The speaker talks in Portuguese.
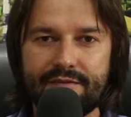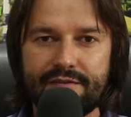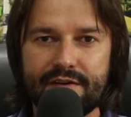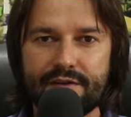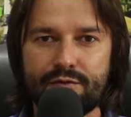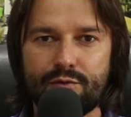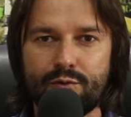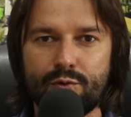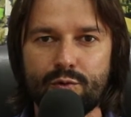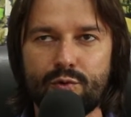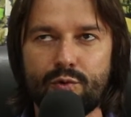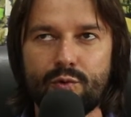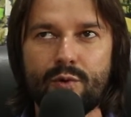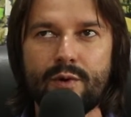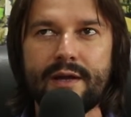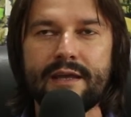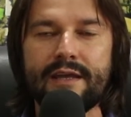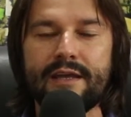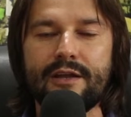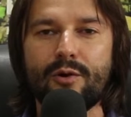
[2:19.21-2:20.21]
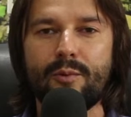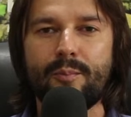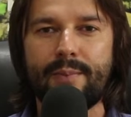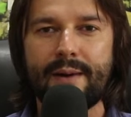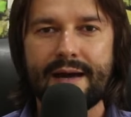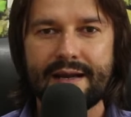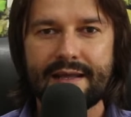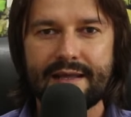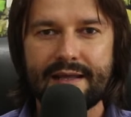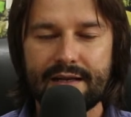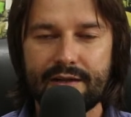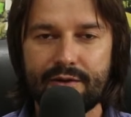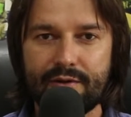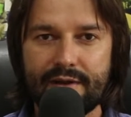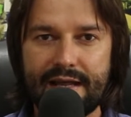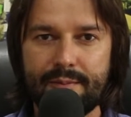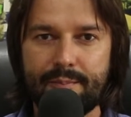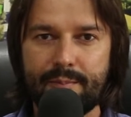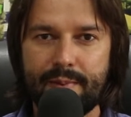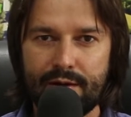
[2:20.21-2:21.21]
infraestrutura aqui no Parque
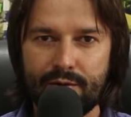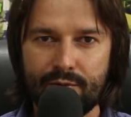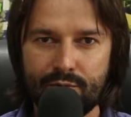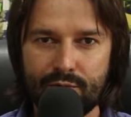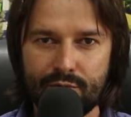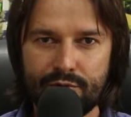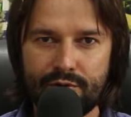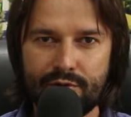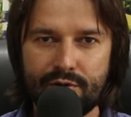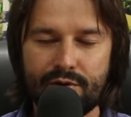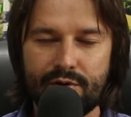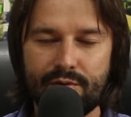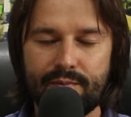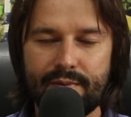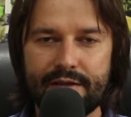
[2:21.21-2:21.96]
Leonel Paludo,